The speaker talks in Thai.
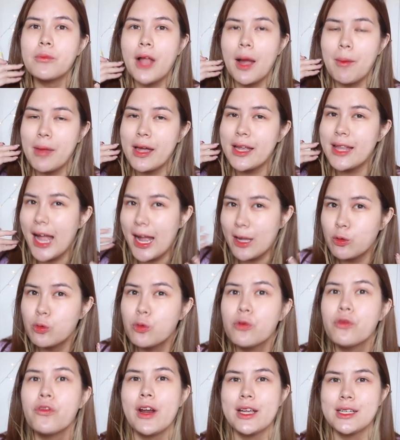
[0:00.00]
ทำให้หน้าดู
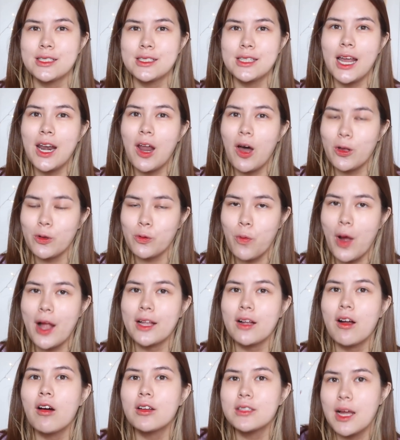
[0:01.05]
เฟรชตลอดวัน
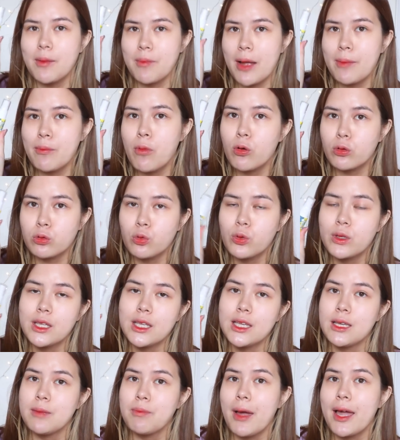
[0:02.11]
ก็สามารถพกตัว
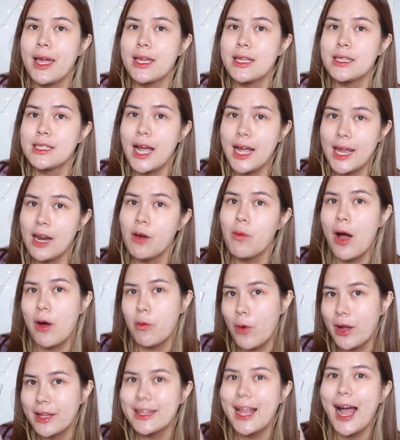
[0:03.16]
นี้ไปใช้ระหว่าง
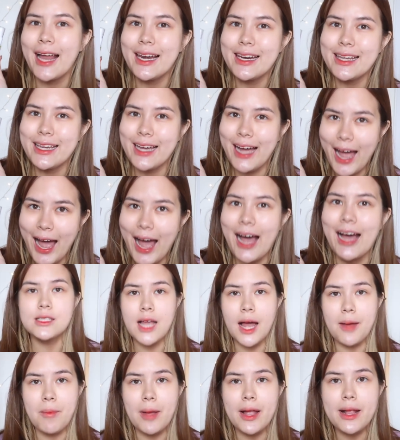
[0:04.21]
วันได้เลยค่ะ
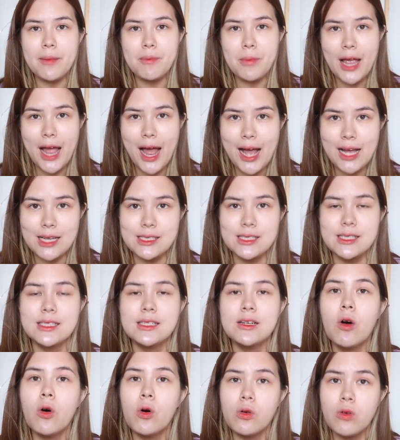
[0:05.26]
สามารถไปหาซื้อ
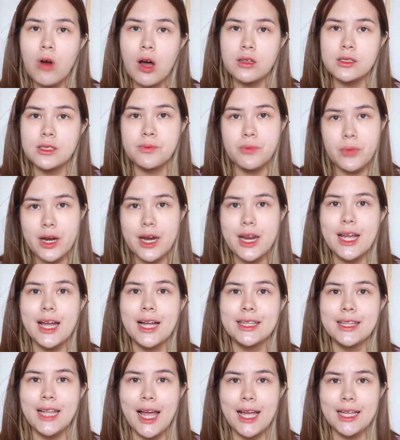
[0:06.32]
โอ ร็อก Spray
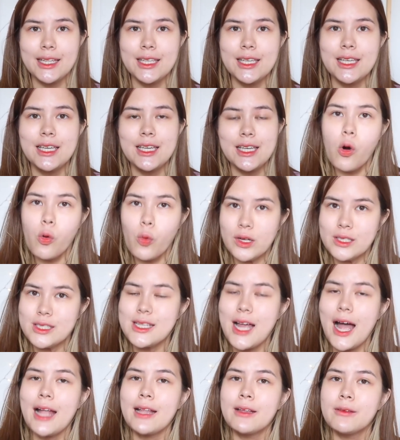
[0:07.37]
กันได้ที่
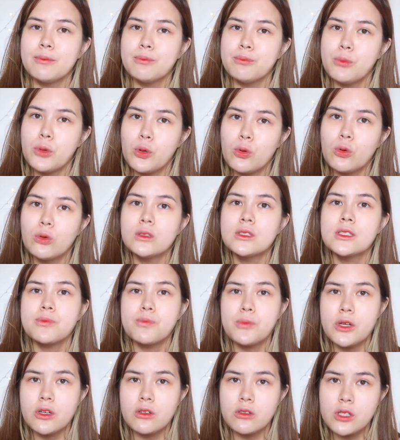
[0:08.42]
Watson Boots
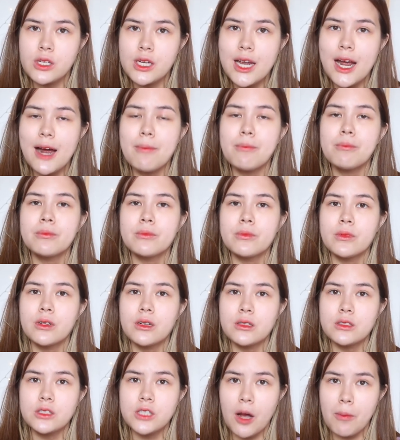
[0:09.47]
Beautium
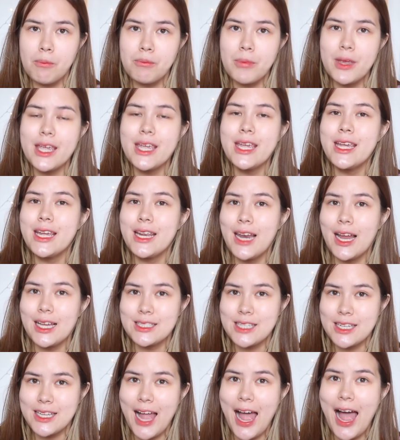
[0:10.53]
Shopee
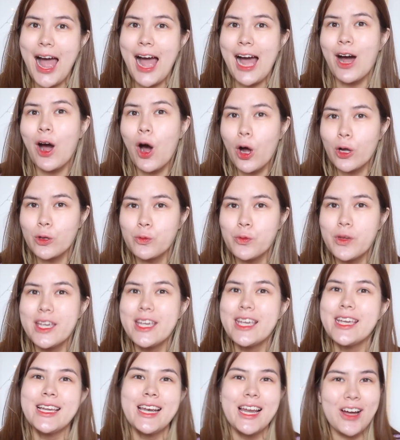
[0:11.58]
Lazada
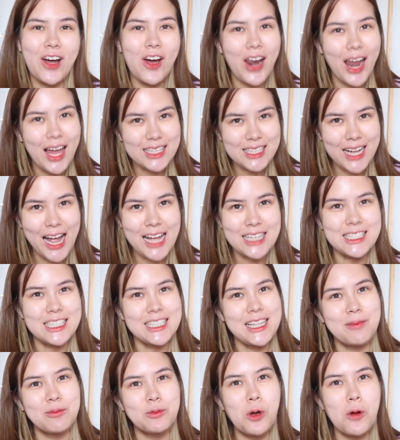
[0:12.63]
Convy แล้วก็ร้านขายชั้น
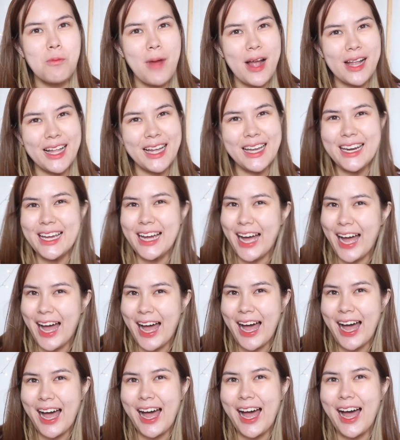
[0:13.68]
นำทั่วไปได้เลย
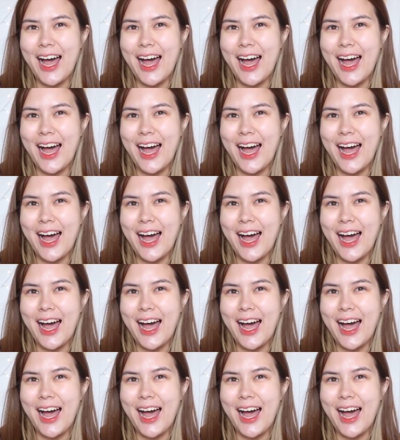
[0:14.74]
ค่ะ